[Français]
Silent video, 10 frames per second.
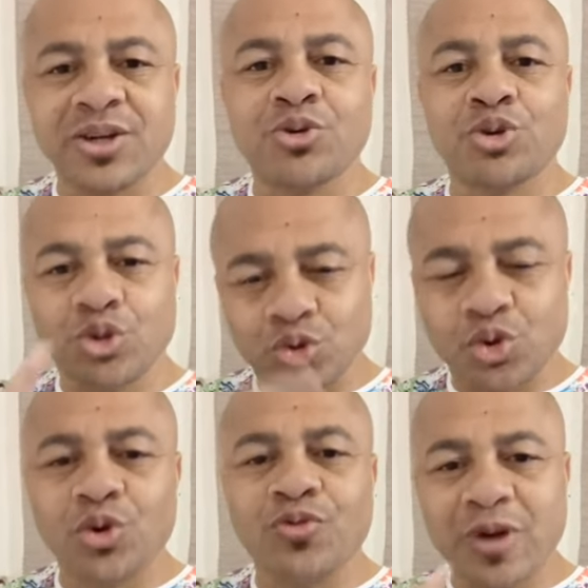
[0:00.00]
le
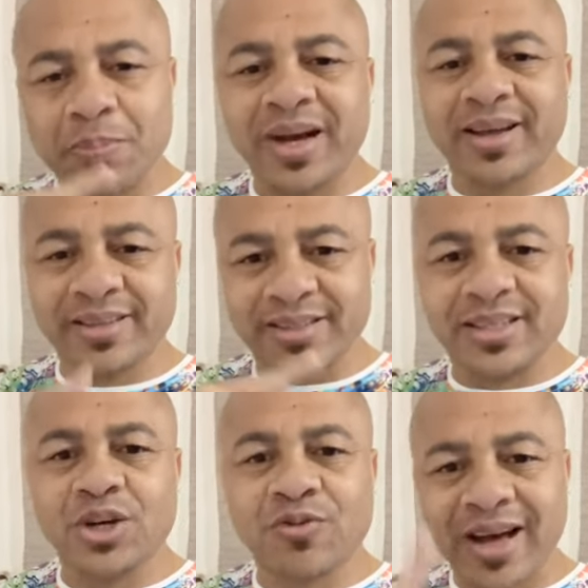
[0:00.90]
jour où on ne va pas
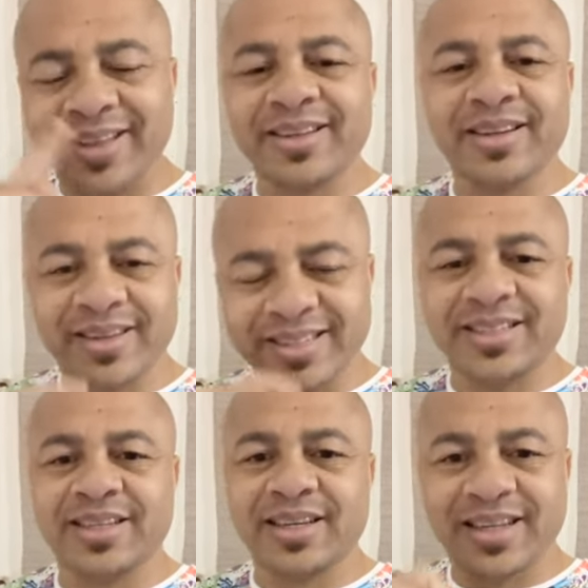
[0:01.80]
critiquer, on va arrêter de
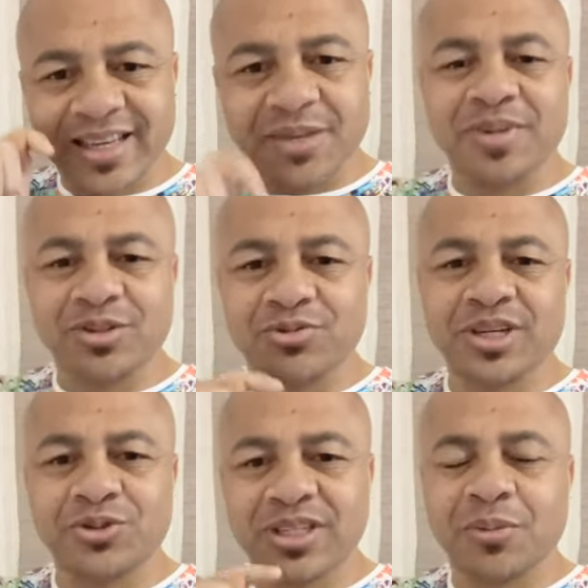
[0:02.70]
critiquer l'équipe
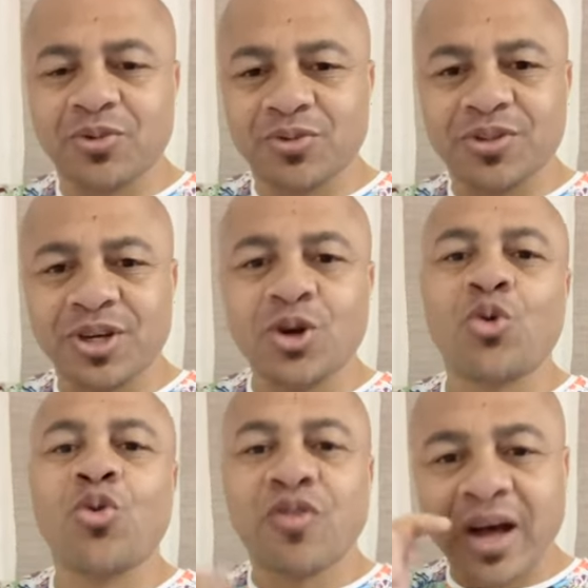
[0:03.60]
nationale du Cameroun,
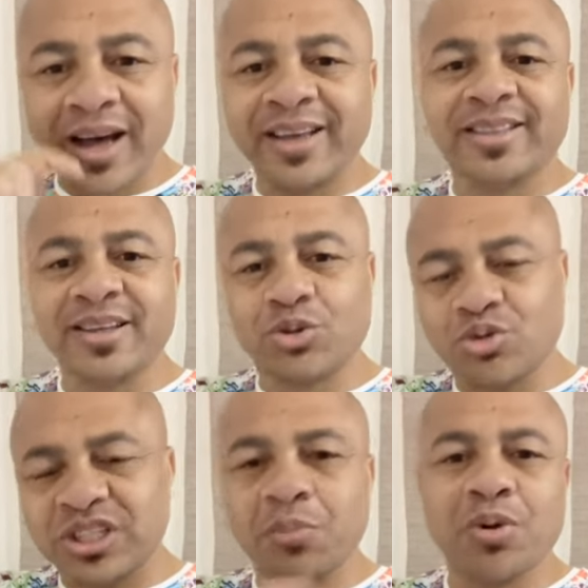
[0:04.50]
où on va arrêter
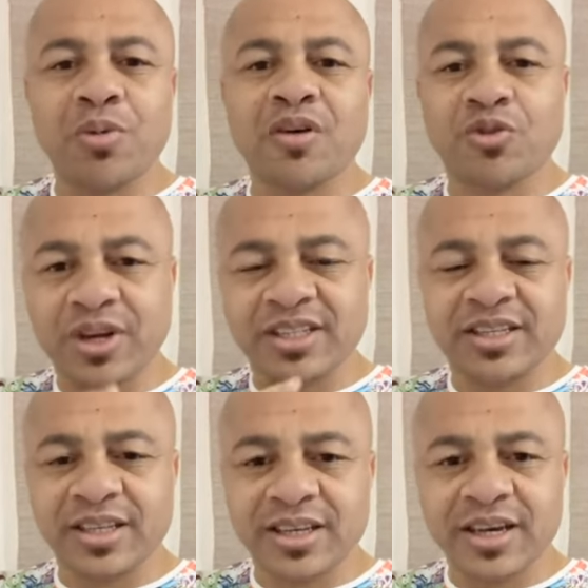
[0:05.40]
tout simplement à vous
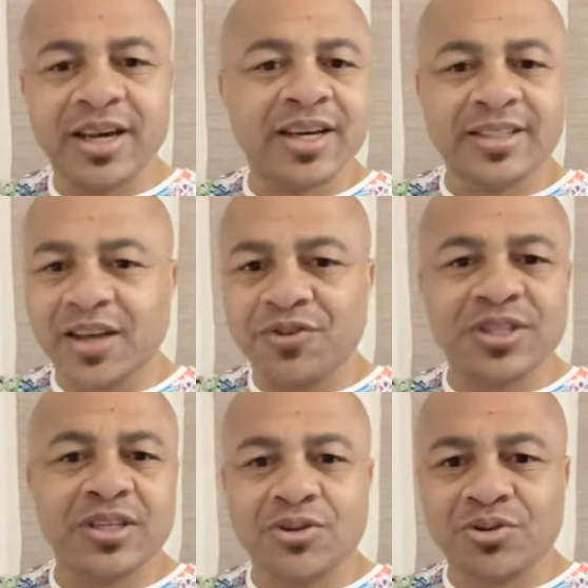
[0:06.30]
critiquer, ça veut
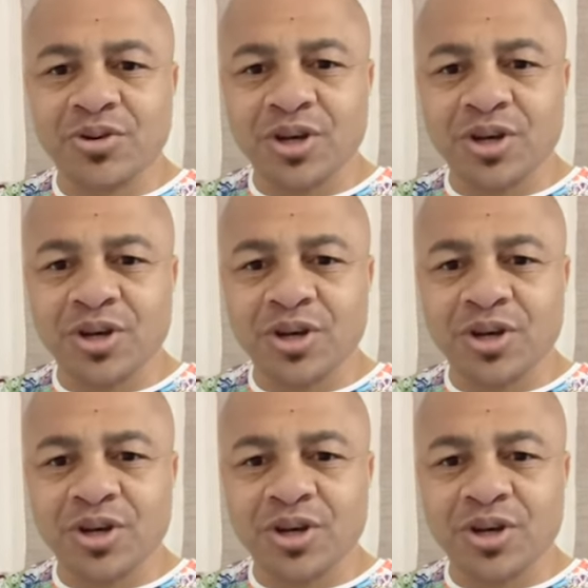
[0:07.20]
dire que